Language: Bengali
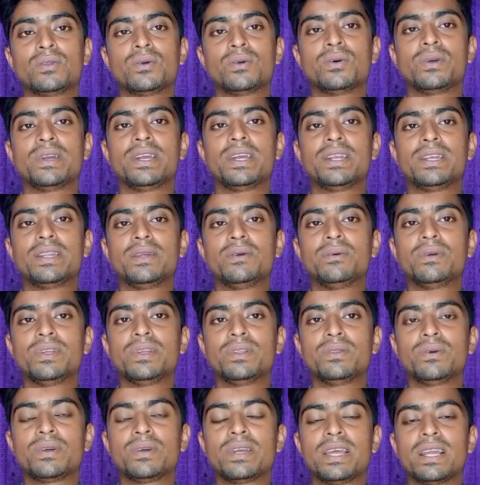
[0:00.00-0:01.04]
তো এটিও
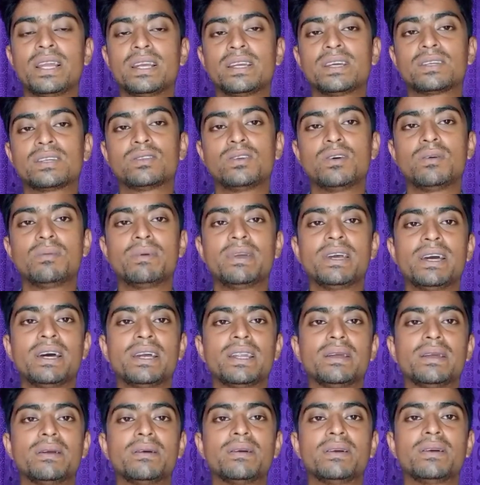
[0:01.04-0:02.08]
কিন্তু খেয়াল রাখতে হবে আর
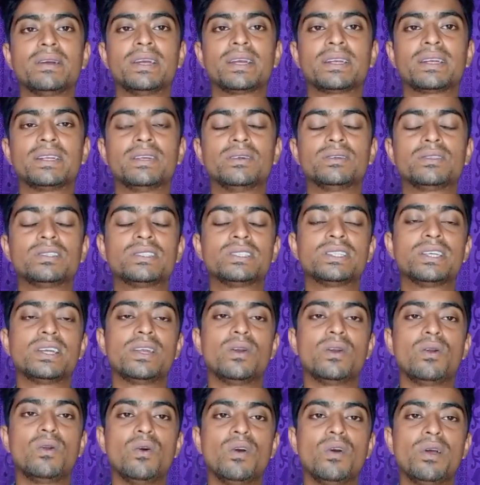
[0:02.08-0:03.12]
একটি হচ্ছে
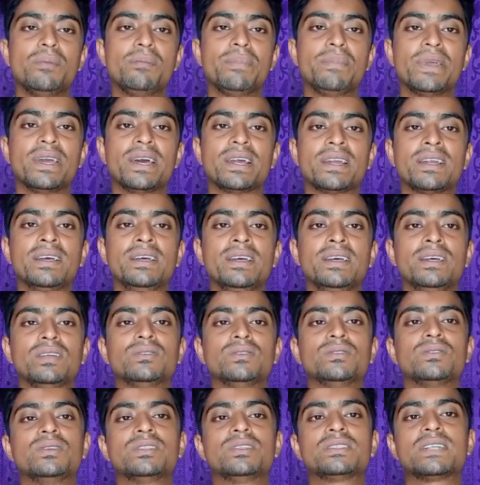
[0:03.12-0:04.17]
লো এমপিআর
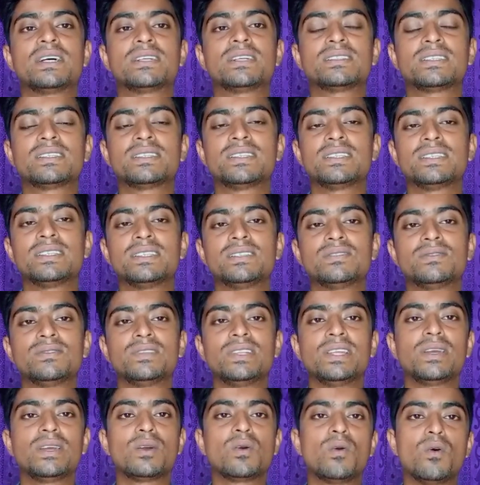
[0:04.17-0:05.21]
যদি চার্জারটিতে
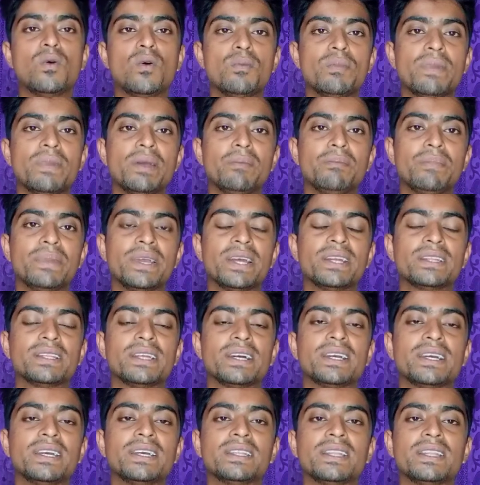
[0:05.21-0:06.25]
যদি কম এমপিআর
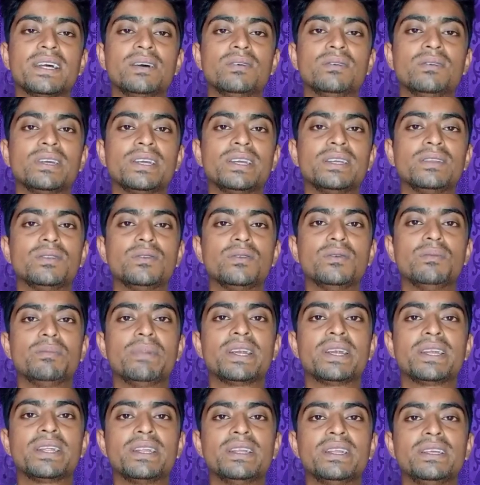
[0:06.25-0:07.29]
থাকে তাহলে কিন্তু
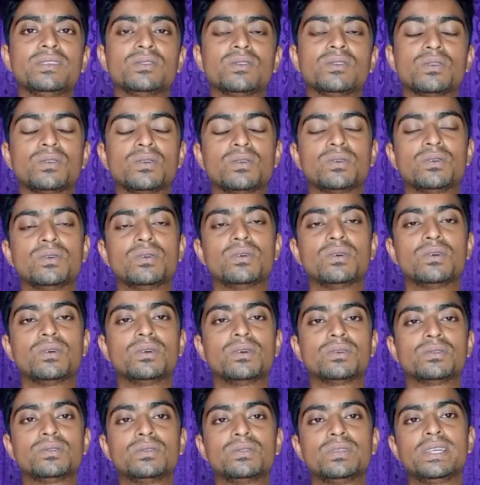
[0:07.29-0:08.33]
ব্যাটারি যত
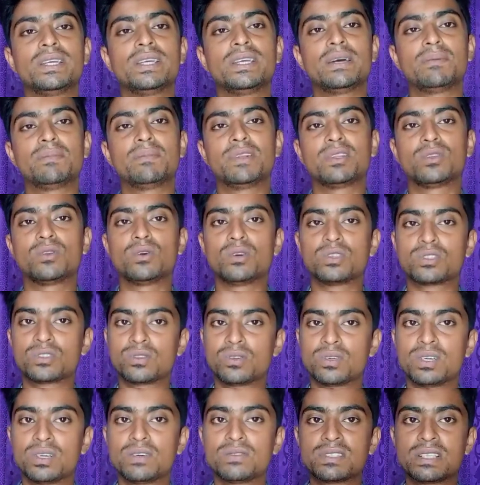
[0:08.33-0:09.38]
যদি আপনি দশ
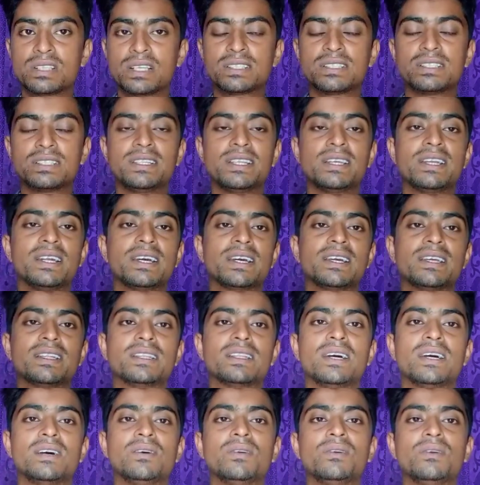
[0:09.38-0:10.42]
ঘন্টাও চার্জে দিয়ে রাখেন
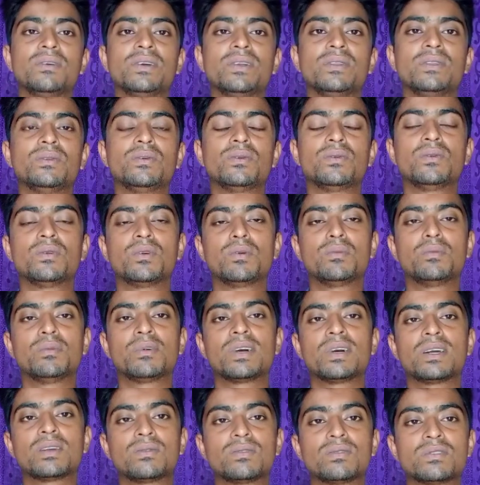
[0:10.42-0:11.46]
তাহলেও কিন্তু কোনো
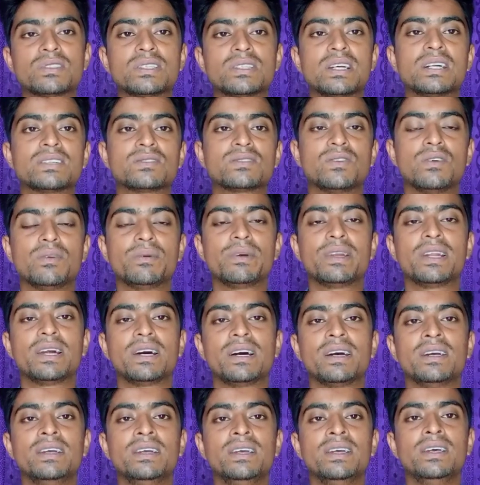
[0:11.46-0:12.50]
প্রকার কোনো চার্জ হবে না
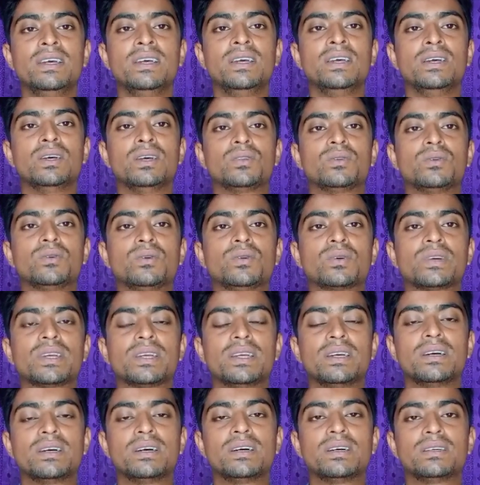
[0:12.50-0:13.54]
তো
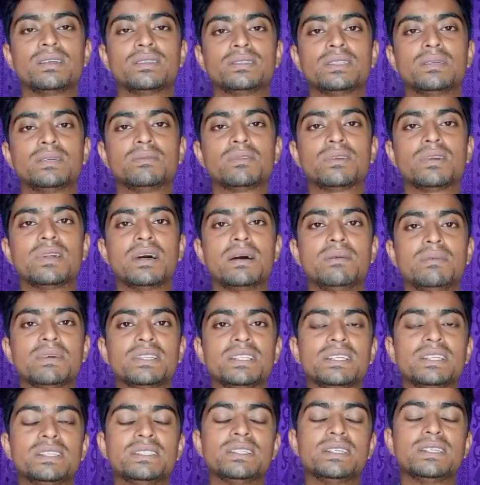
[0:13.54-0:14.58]
যেমন
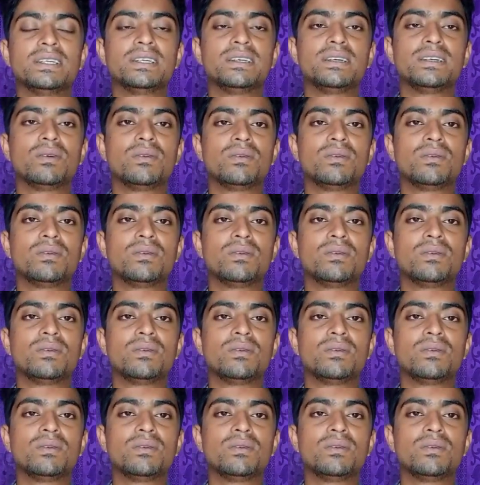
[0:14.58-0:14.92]
আমাদের যে